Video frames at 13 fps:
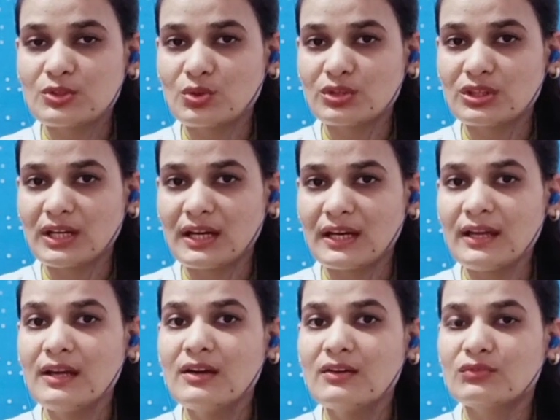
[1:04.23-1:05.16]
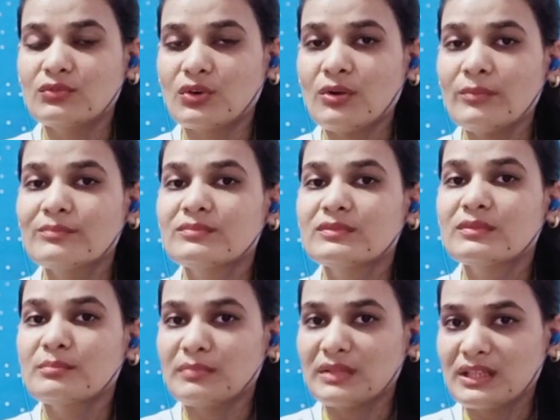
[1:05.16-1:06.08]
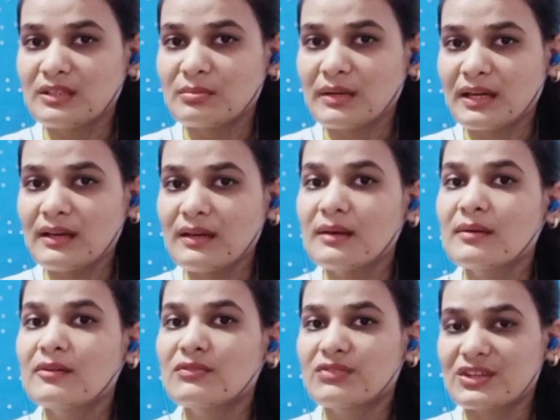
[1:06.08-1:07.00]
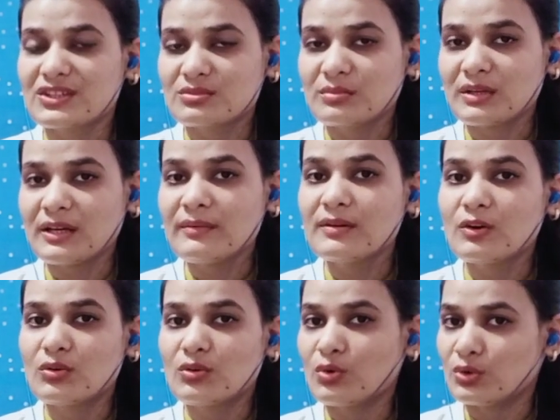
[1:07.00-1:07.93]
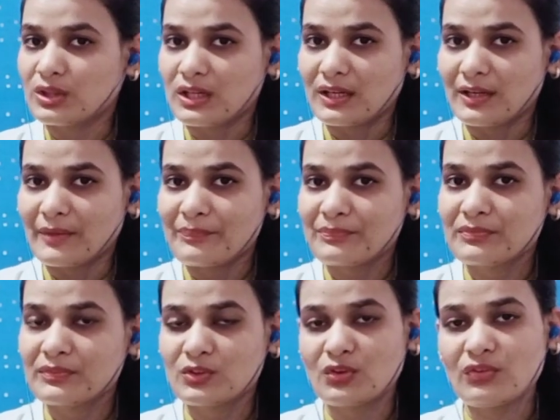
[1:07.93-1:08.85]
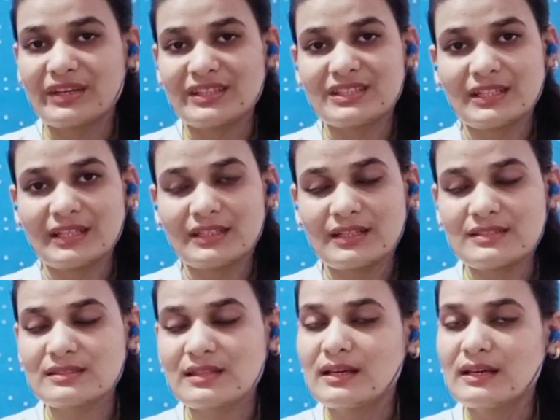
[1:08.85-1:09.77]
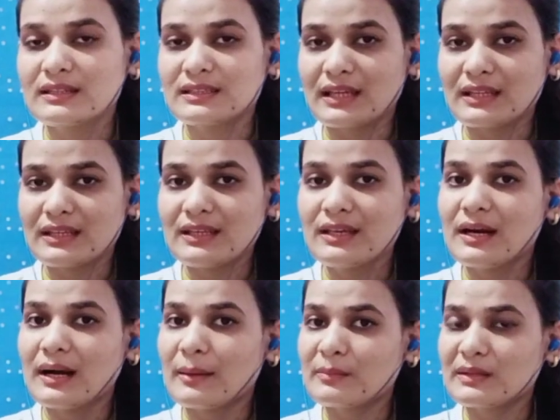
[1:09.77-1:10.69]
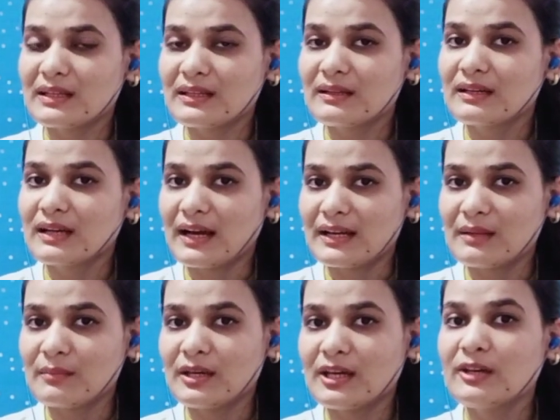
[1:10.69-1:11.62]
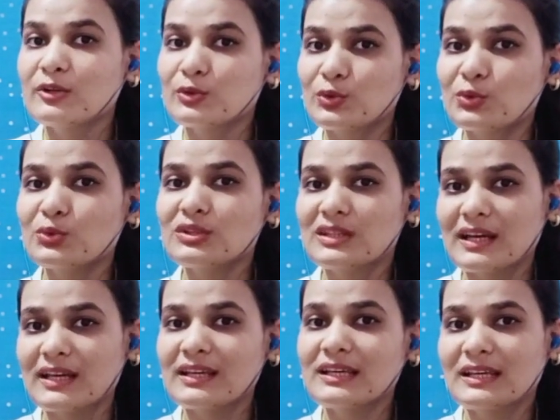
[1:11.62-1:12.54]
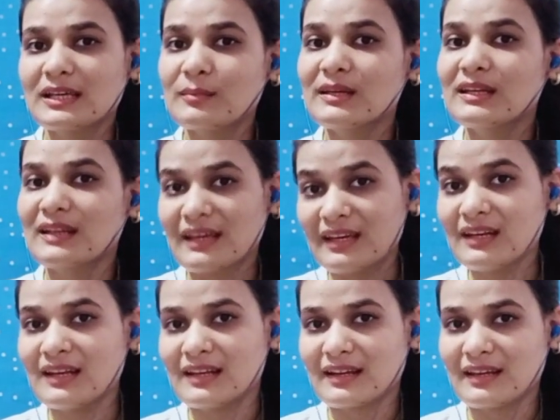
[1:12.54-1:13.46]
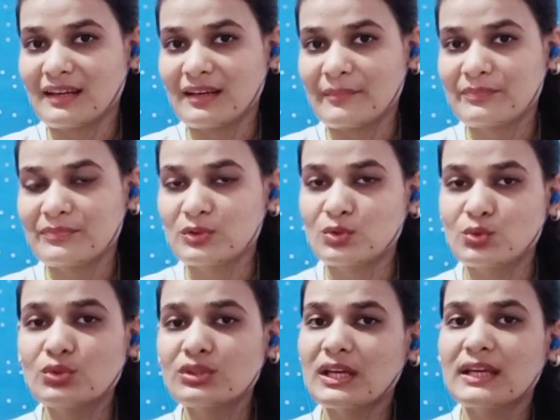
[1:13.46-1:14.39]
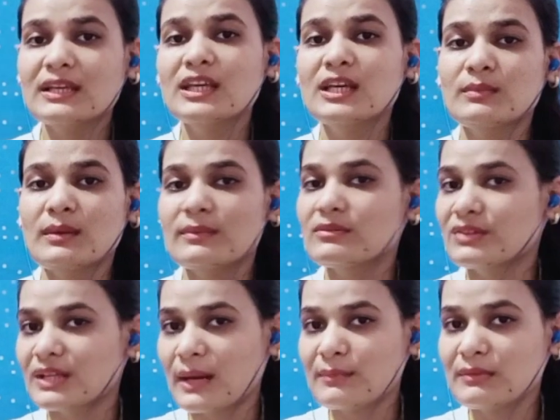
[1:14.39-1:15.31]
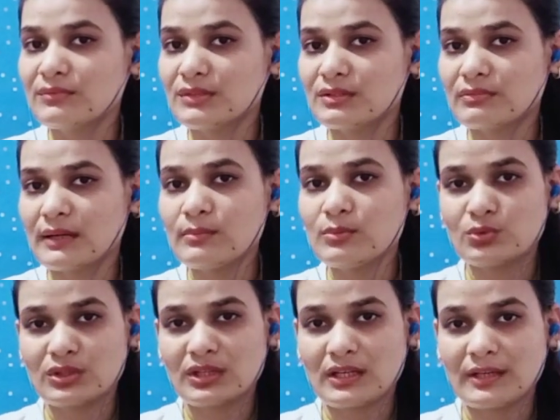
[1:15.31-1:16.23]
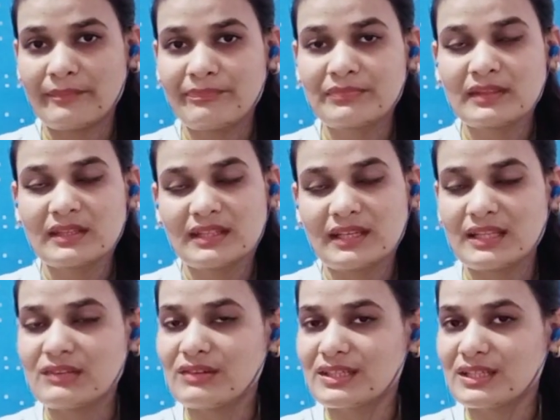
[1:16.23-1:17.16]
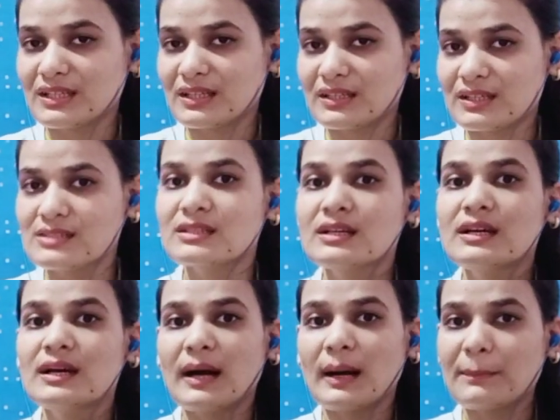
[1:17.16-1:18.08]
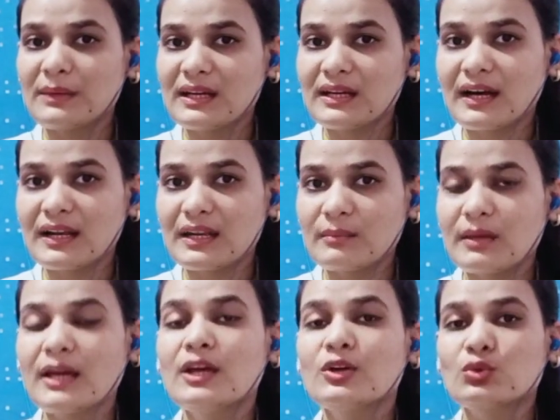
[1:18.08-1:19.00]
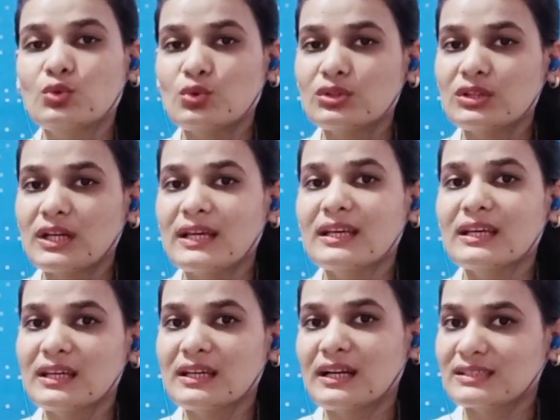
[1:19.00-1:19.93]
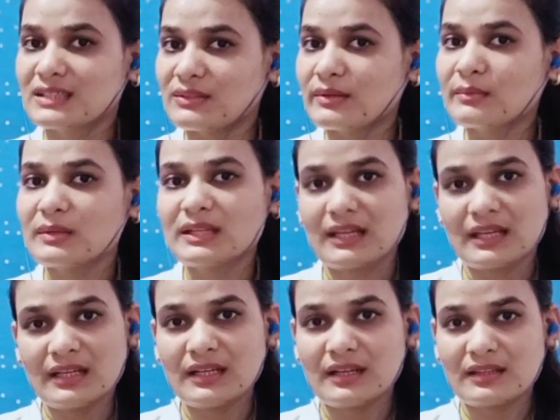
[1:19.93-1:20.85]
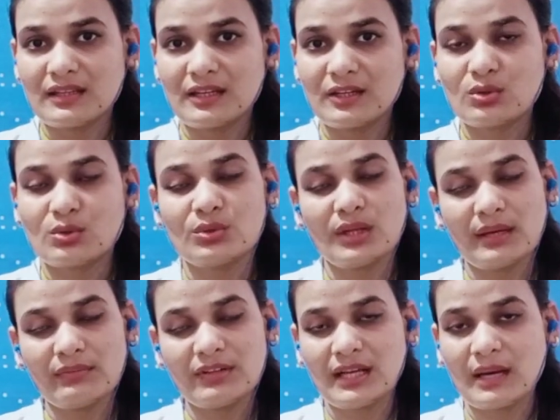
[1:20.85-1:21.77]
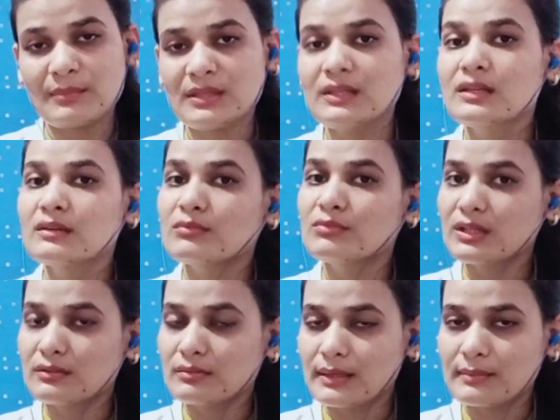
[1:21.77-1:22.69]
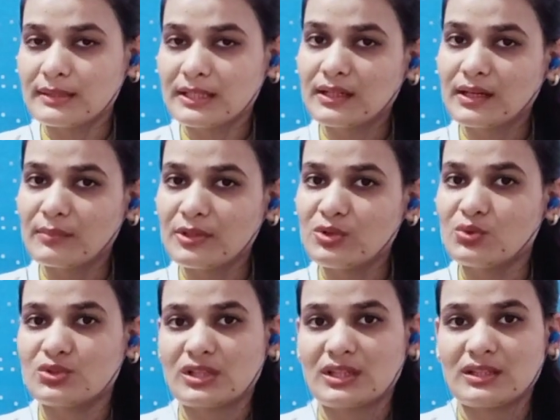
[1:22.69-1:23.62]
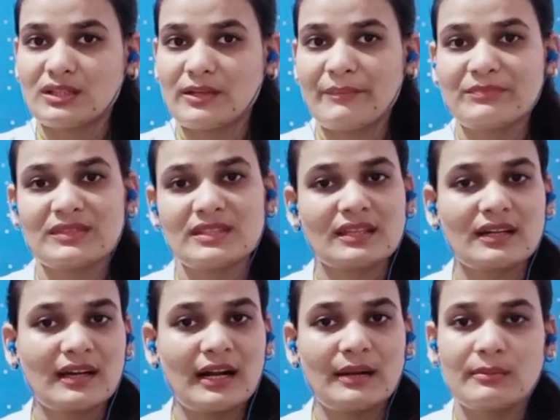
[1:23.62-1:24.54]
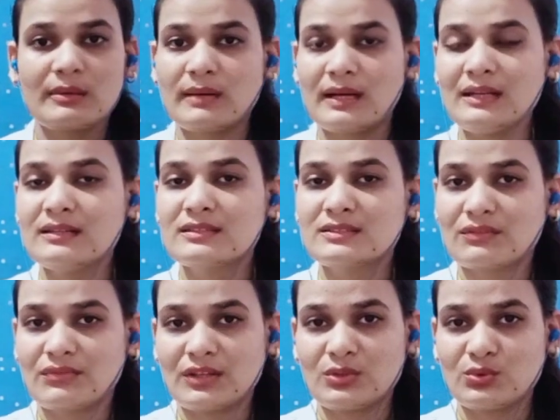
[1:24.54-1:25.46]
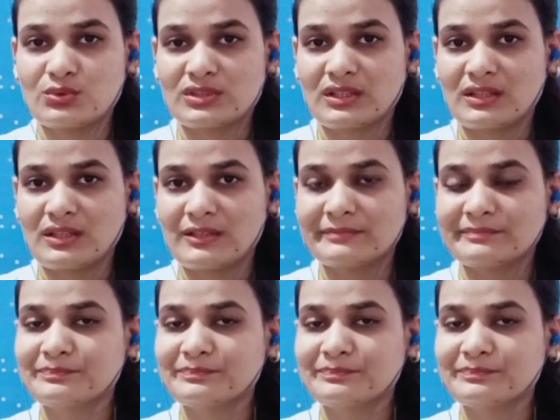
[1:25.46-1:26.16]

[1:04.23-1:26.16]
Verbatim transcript: जो होता है वो मीट में फिश में होता है तो वेजिटेरियंस यदि अपने खाने में दूध दही घी भी नहीं ले रहे हैं दूध दही घी में भी विटामिन बी ट्वेल्व होता है यदि वेजिटेरियंस अपने खाने में दूध दही घी का सेवन भी नहीं करते हैं तो उन्हें विटामिन बी ट्वेल्व की कमी हो जाती है जिसके कारण भी बाल सफेद हो सकते हैं